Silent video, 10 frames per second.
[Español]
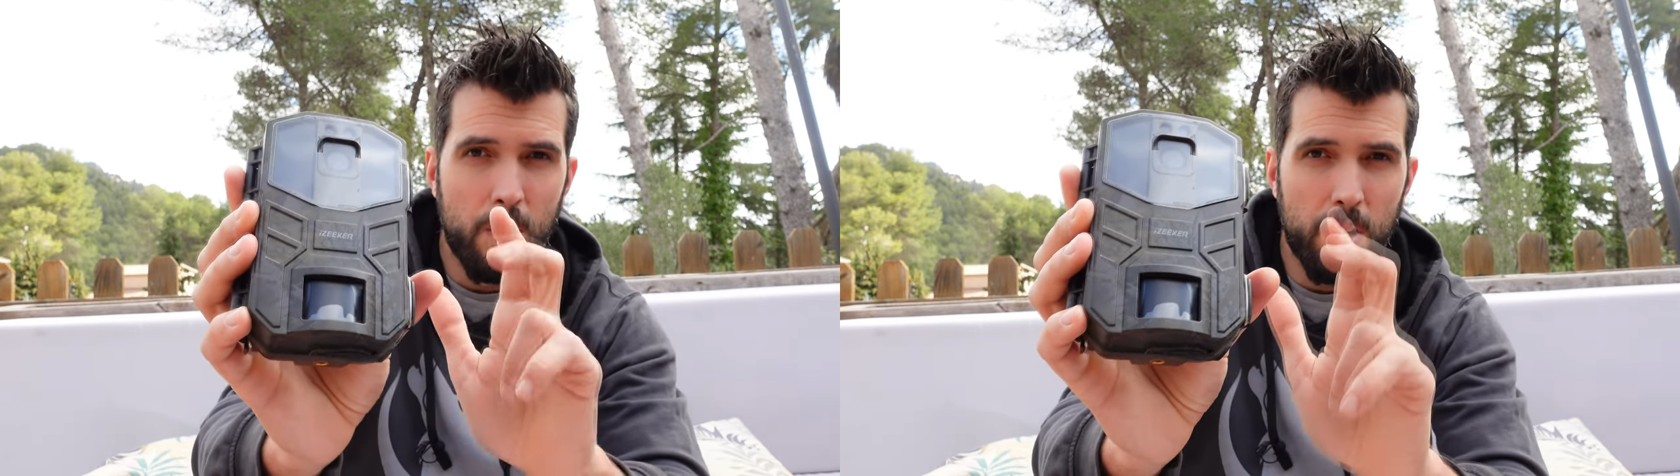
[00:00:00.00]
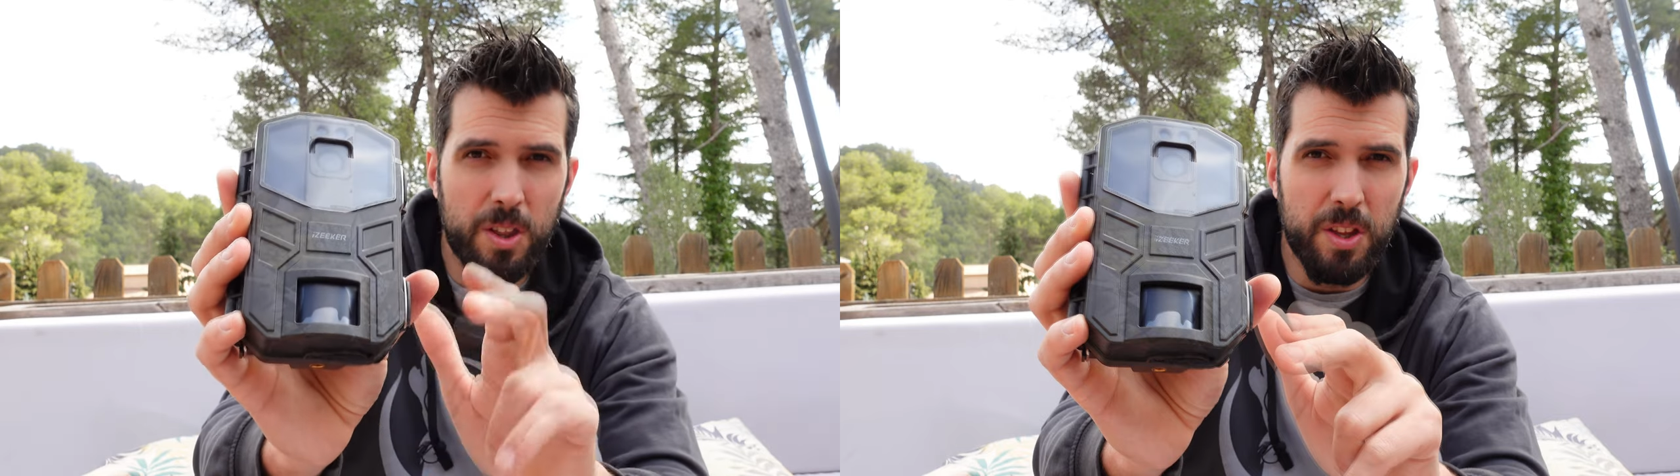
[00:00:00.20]

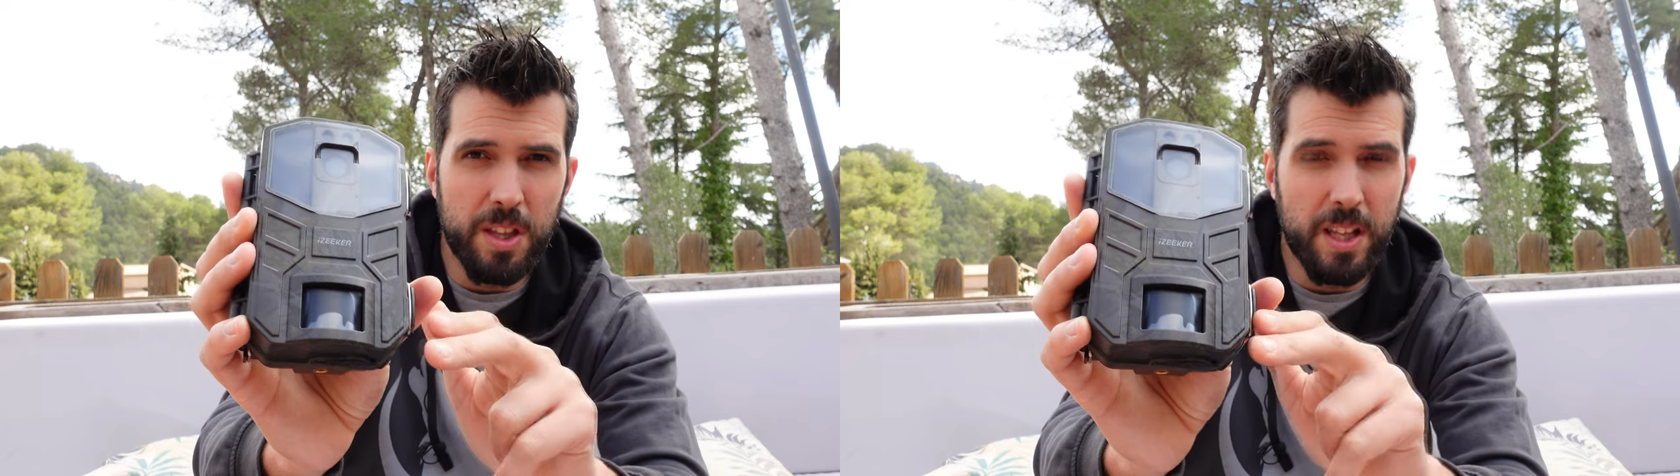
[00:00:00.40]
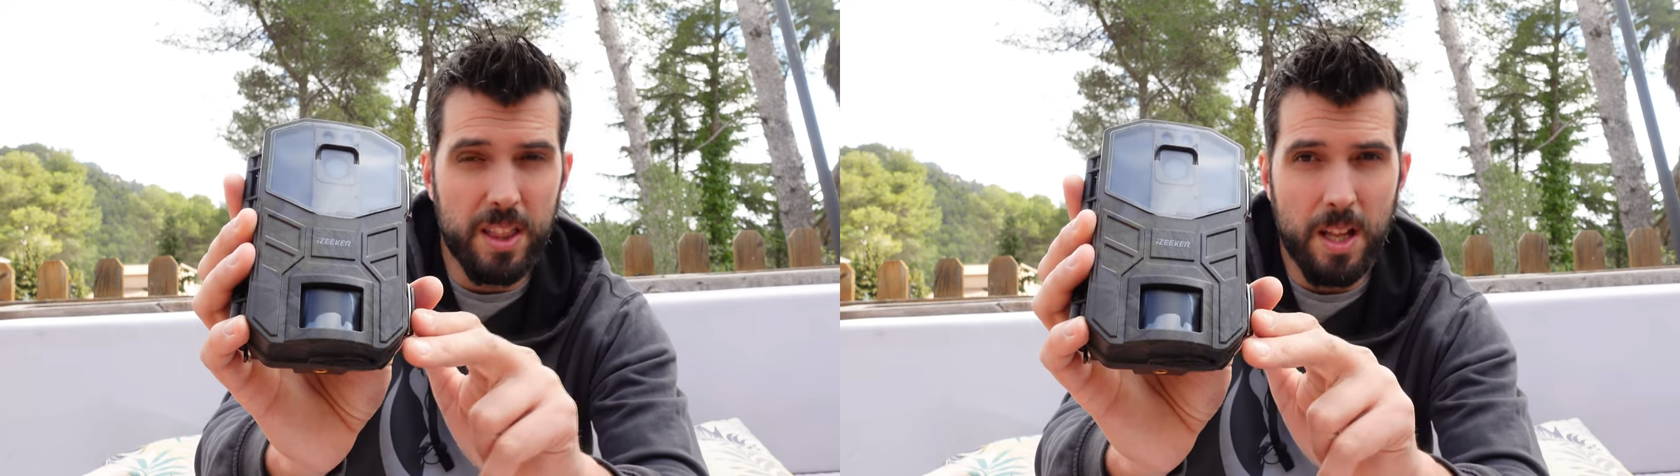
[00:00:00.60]
cuando
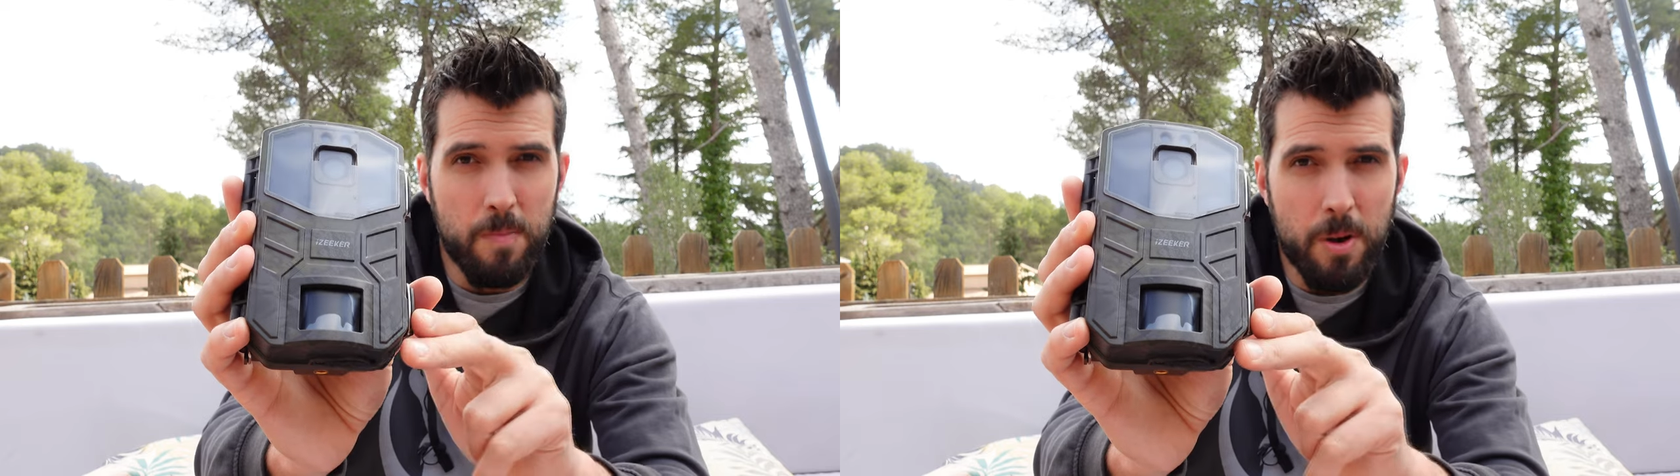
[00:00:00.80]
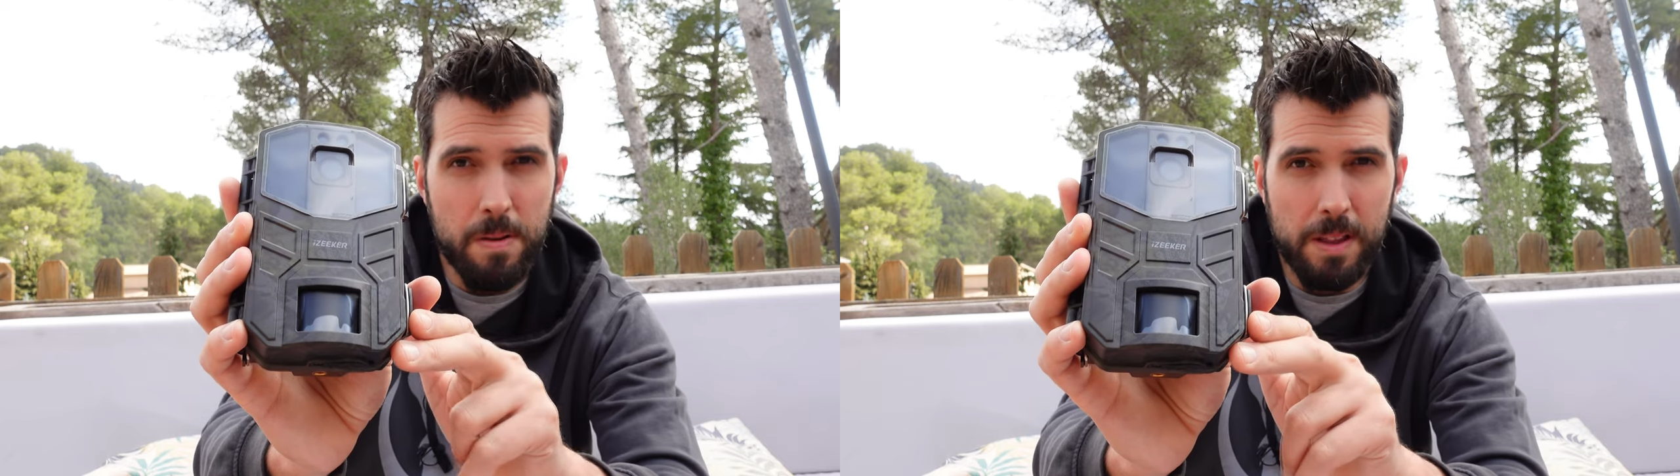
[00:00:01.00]
detecte el
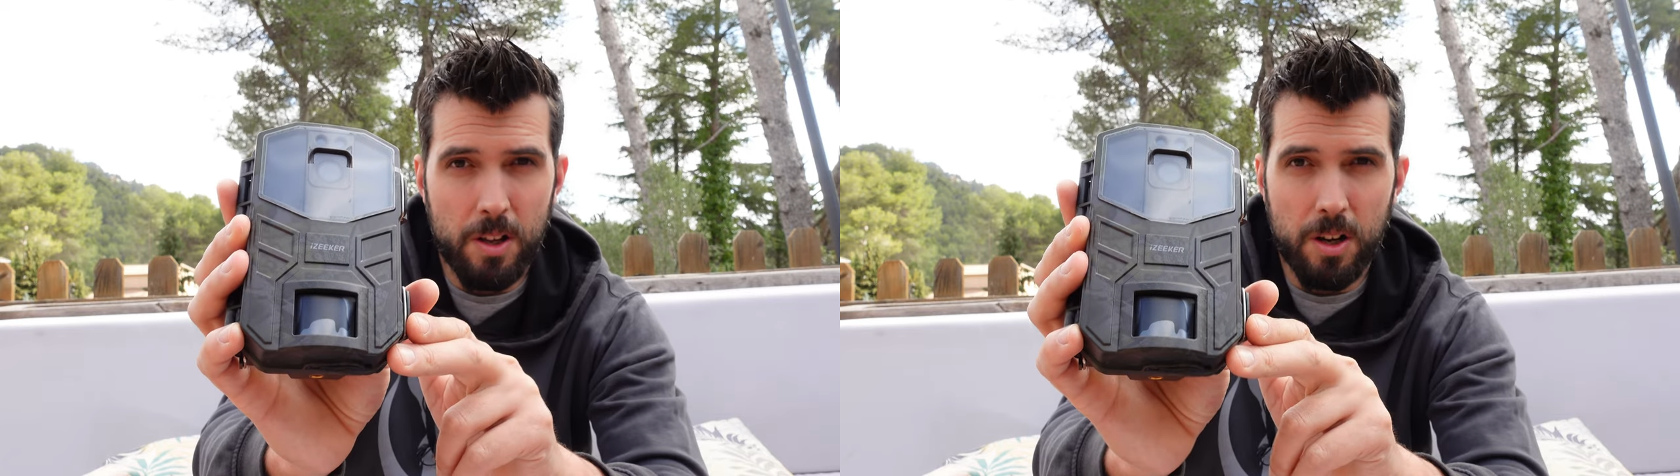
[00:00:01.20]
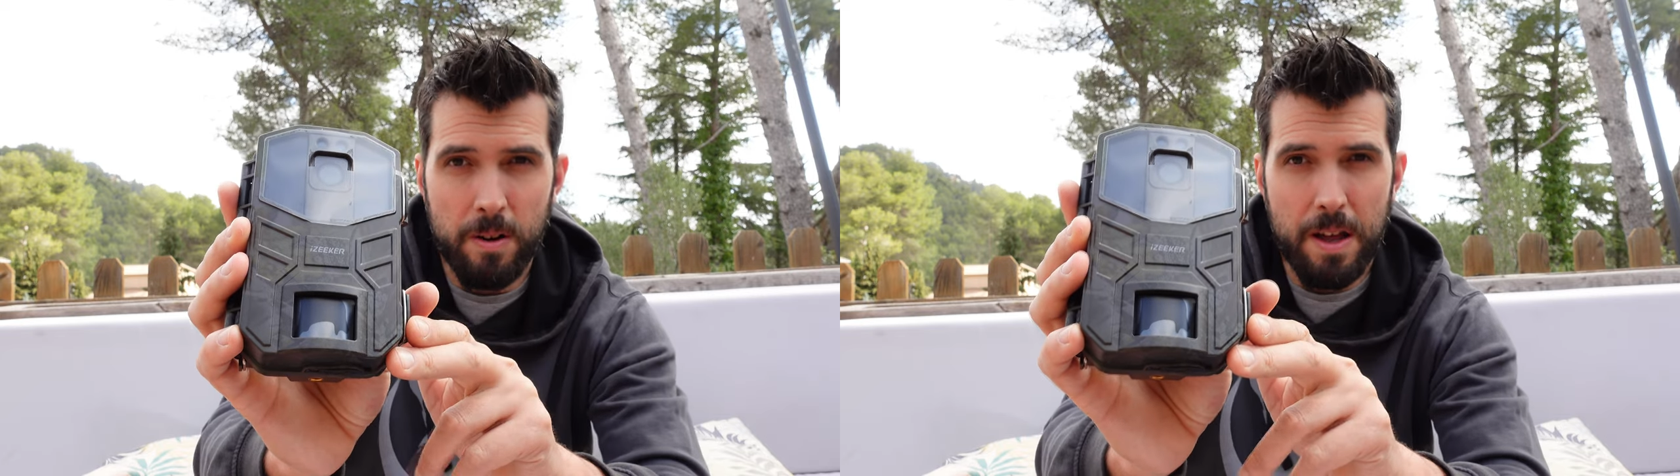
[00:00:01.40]
movimiento lo que